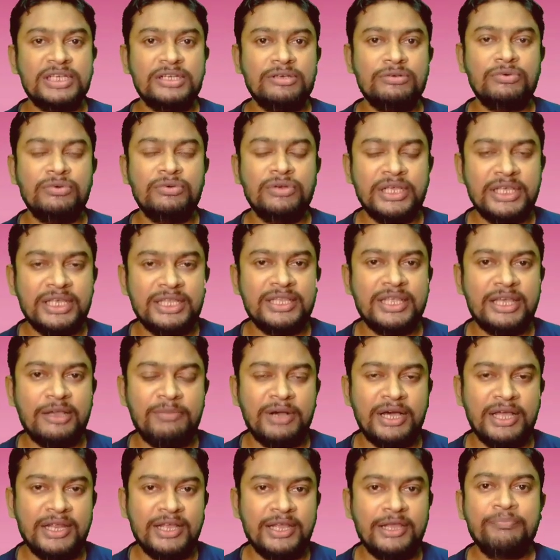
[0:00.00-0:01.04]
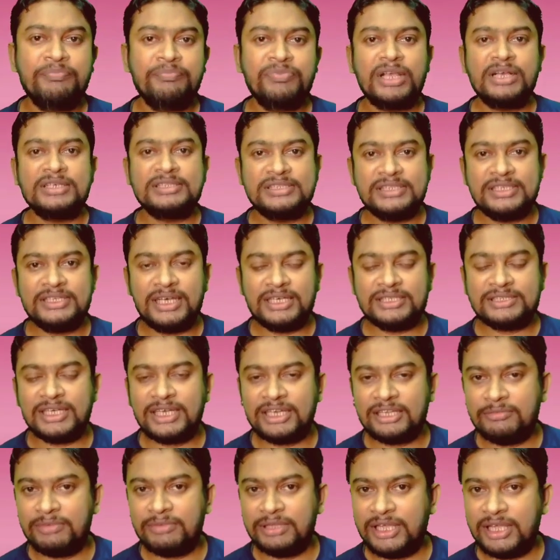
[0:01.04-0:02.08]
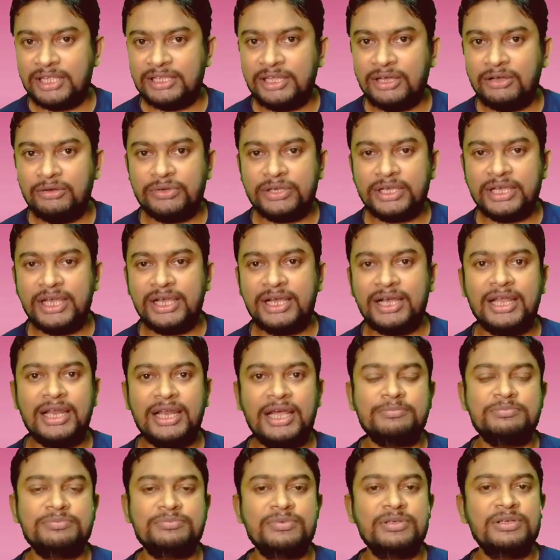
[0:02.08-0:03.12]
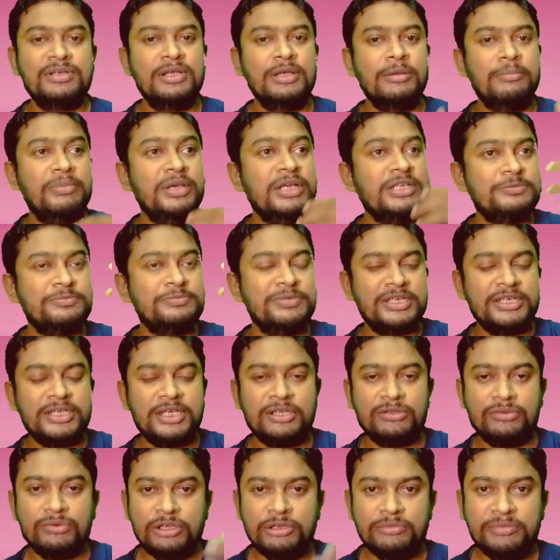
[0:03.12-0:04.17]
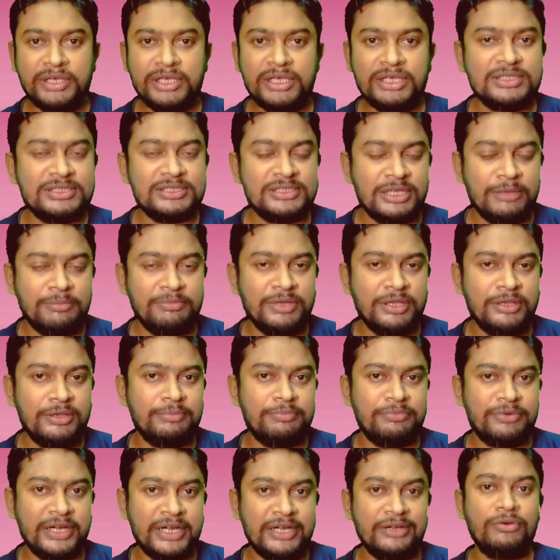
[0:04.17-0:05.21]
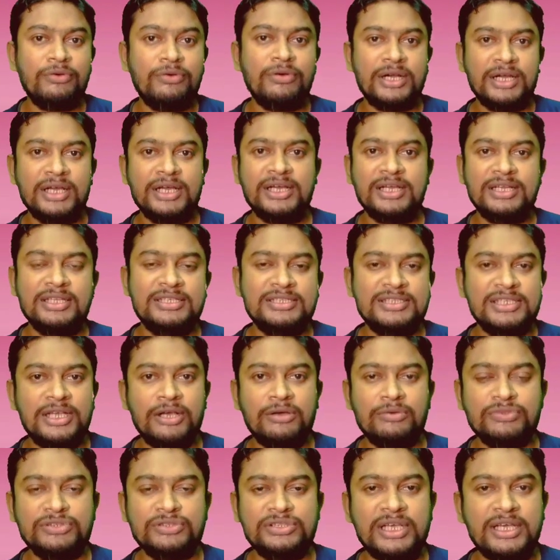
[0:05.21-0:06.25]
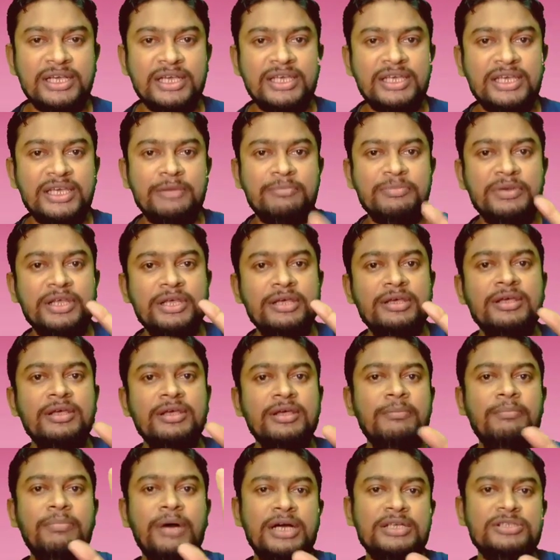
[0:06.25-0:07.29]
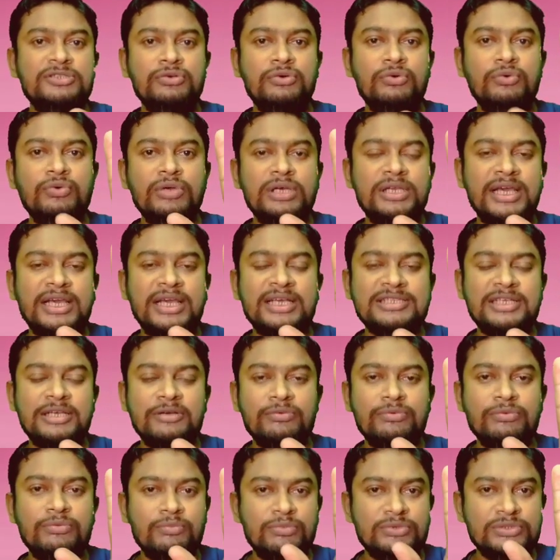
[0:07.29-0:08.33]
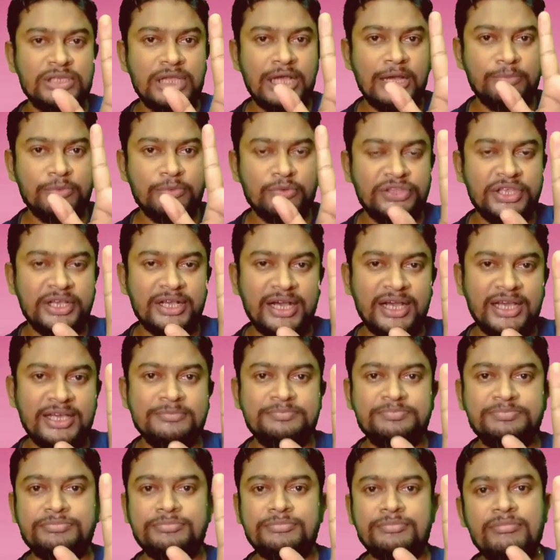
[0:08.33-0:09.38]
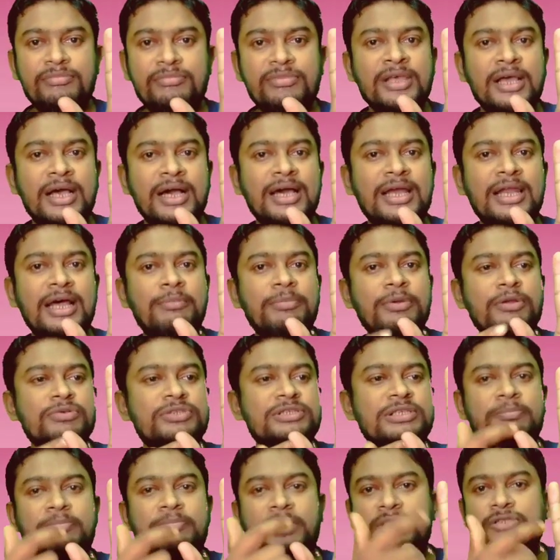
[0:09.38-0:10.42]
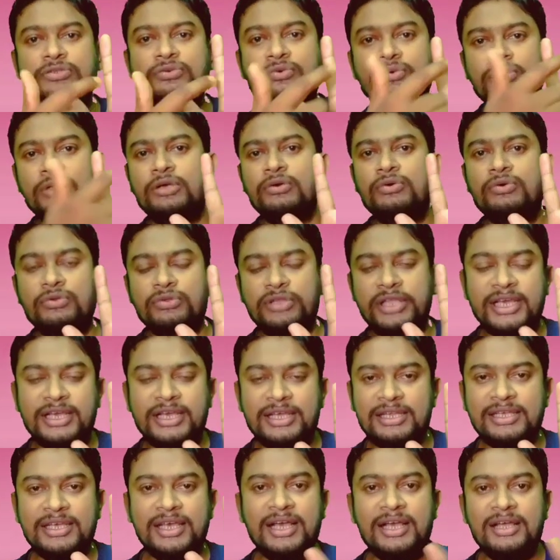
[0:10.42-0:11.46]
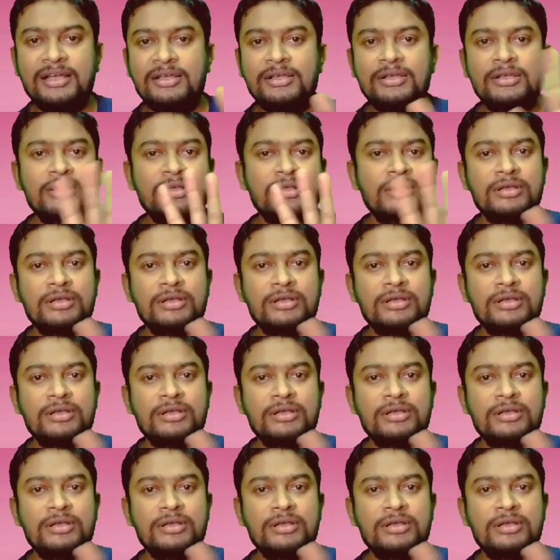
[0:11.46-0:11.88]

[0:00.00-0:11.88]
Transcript: विजन को नहीं देख पा रहे हैं सीधा सार से बताता हूं कि अगर आप 20 फीट की दूरी में किसी अपने फ्रेंड को खड़ा कर दीजिए और उनसे कही कि अपने पांचों उंगलियां ऐसे आपको दिखाए अगर आपने उसके पांचों उंगलियों को देख लिया